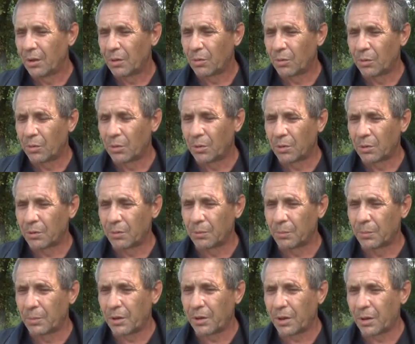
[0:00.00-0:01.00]
вот,
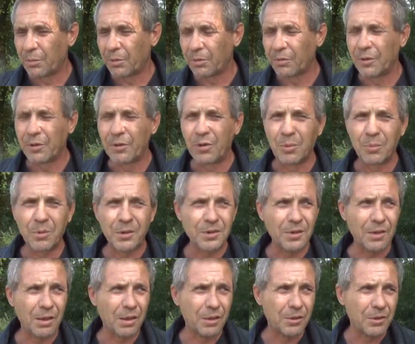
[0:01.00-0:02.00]
мы как бы вдвоем
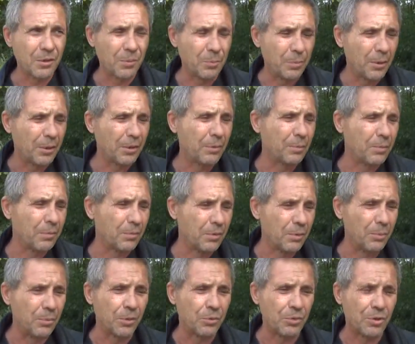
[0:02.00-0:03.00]
остались, теперь и, и
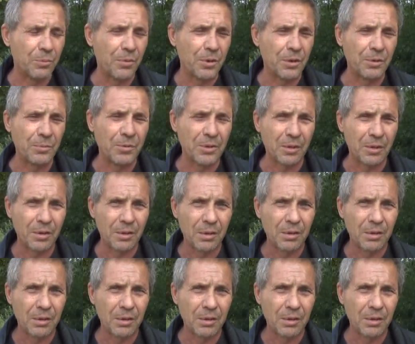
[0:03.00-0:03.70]
мы уже боимся.